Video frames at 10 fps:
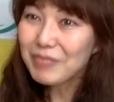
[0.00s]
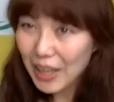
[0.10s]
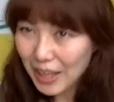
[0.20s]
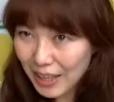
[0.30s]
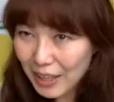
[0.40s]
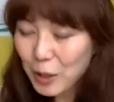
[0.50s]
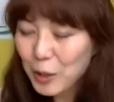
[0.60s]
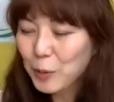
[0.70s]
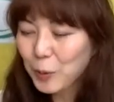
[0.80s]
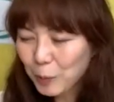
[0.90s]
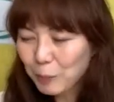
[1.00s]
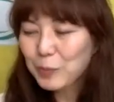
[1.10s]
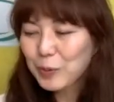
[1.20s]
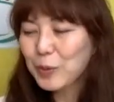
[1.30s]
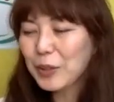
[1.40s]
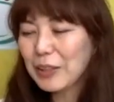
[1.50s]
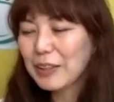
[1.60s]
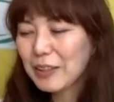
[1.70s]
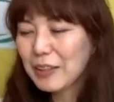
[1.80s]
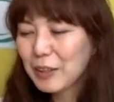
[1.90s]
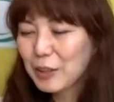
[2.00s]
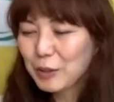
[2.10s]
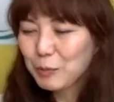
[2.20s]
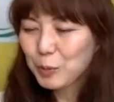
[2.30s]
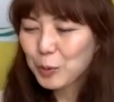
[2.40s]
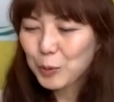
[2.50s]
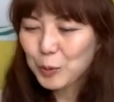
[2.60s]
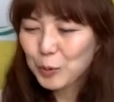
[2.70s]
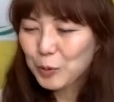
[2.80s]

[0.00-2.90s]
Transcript: ねえ、本当に。も